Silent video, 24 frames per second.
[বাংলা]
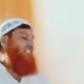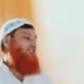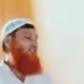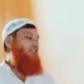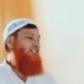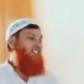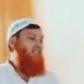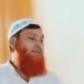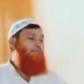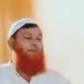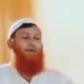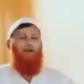
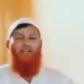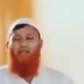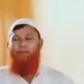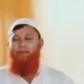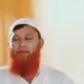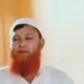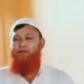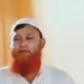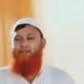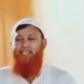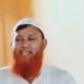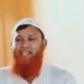করছি পরে
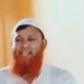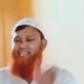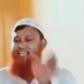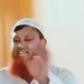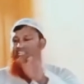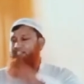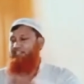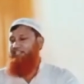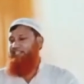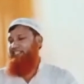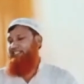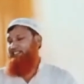পড়বো এটা
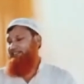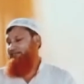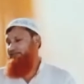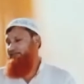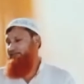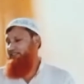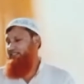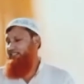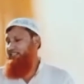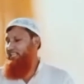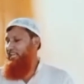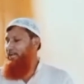নাই
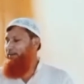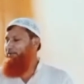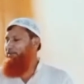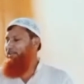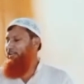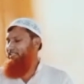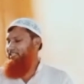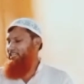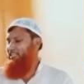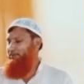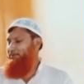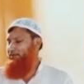এমন
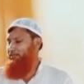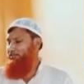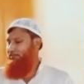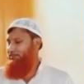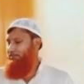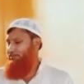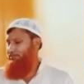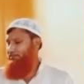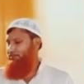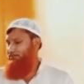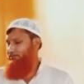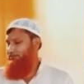একটা এবাদত
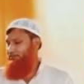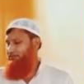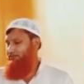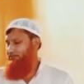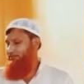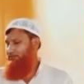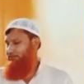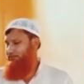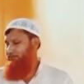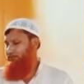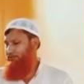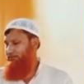
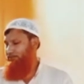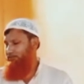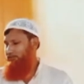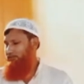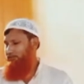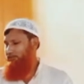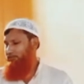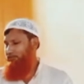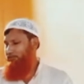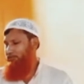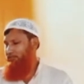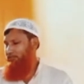
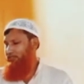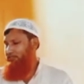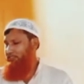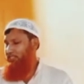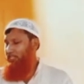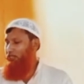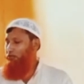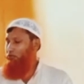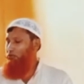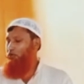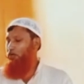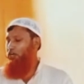
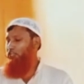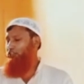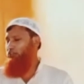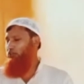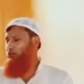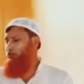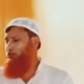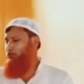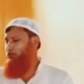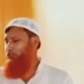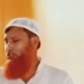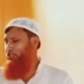তাহলে কত
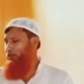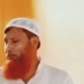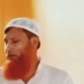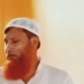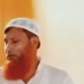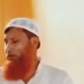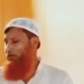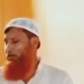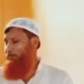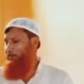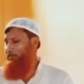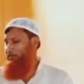গুরুত্বপূর্ণ
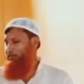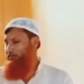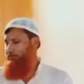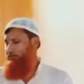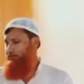এবাদত